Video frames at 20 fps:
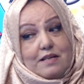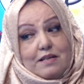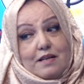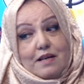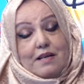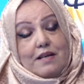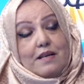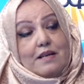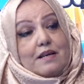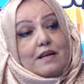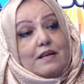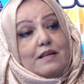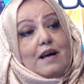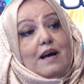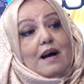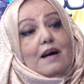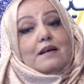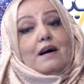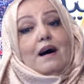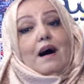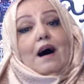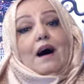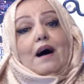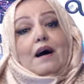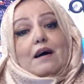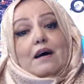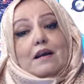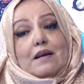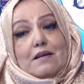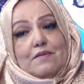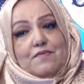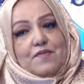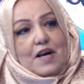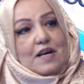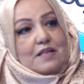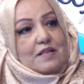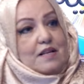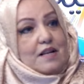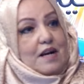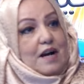إقناع الآخر في نعم.
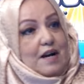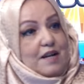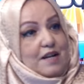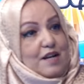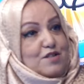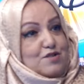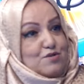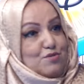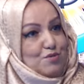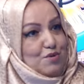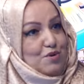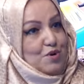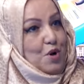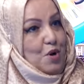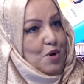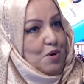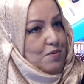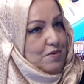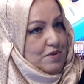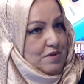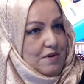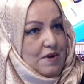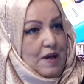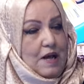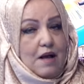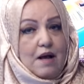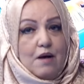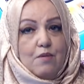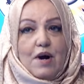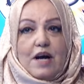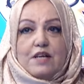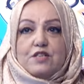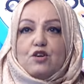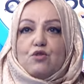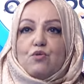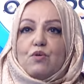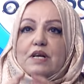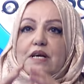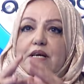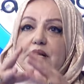هذه الأعراس وال... واحد
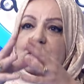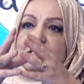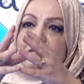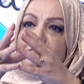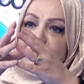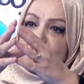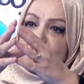يقول لك لازم